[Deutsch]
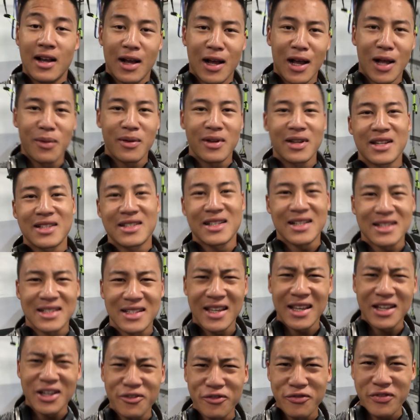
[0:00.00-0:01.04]
Aber der Satz
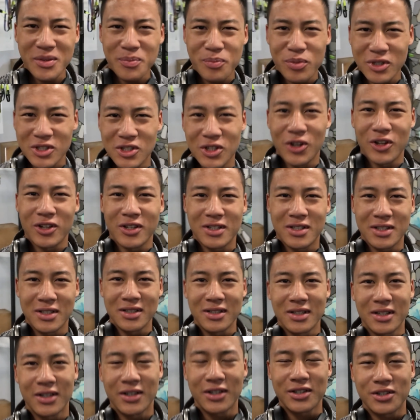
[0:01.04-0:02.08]
ging wie Butter
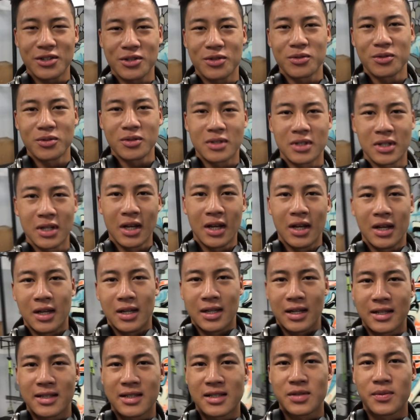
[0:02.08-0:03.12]
heute. Richtig gut.
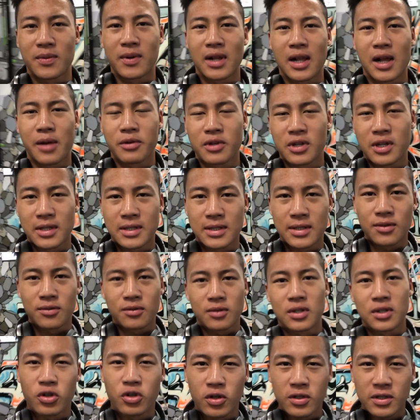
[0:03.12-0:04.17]
Letztes Mal habe ich jetzt
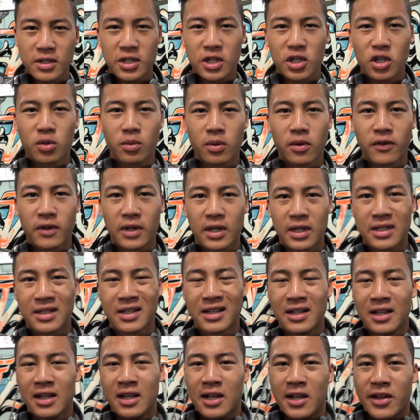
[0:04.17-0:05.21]
90 Kilo bewegt.
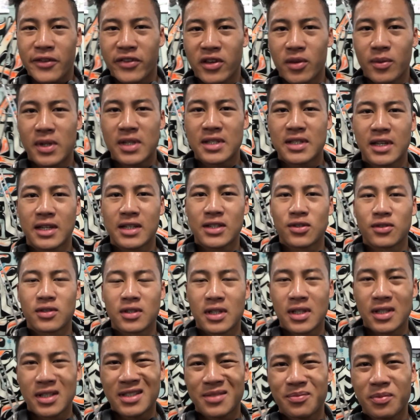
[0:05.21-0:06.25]
4x6 und
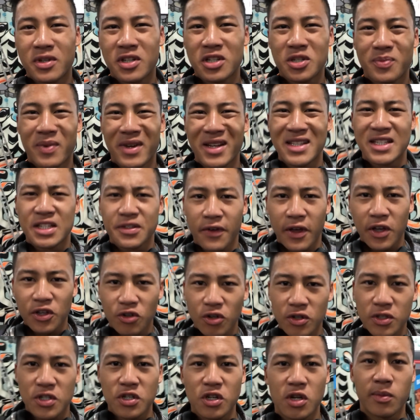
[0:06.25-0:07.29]
jetzt bin ich bei
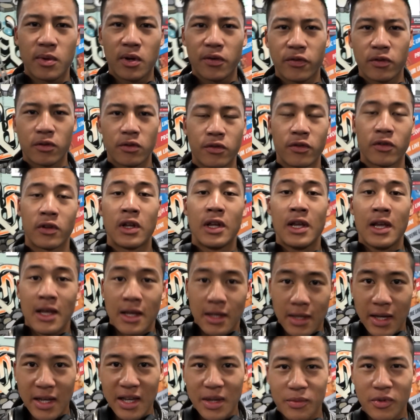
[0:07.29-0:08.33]
92,5.
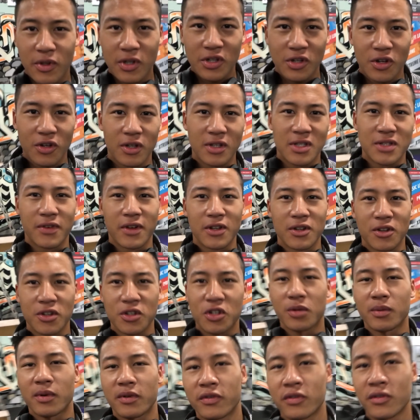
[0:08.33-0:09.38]
Ja, ihr habt richtig gehört,
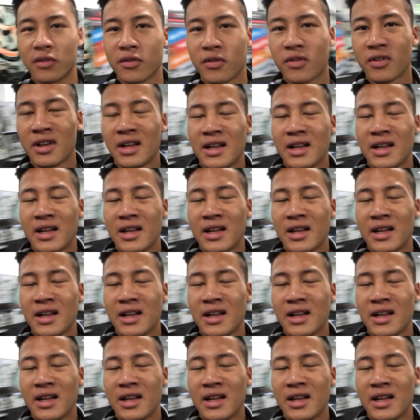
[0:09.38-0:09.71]
92,5.